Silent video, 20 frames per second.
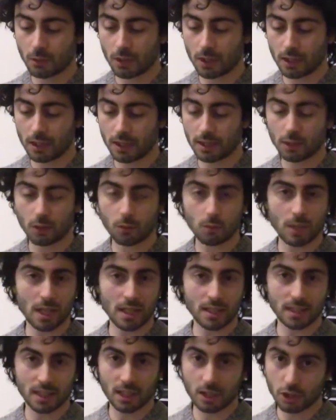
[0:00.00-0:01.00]
quella delle Sound
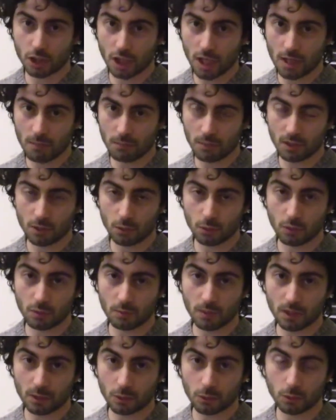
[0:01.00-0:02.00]
Blaster Gem su
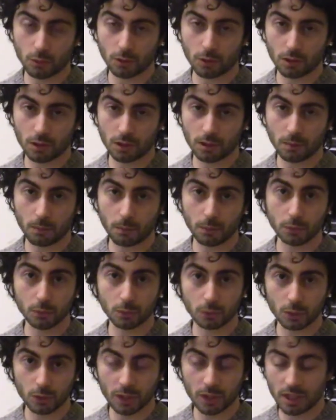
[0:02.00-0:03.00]

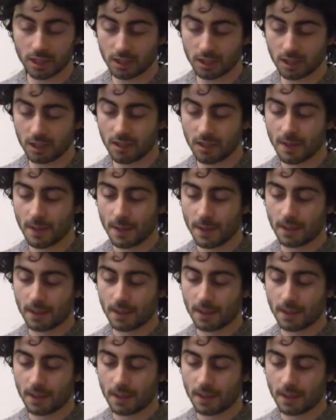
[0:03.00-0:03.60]
smartworld.it,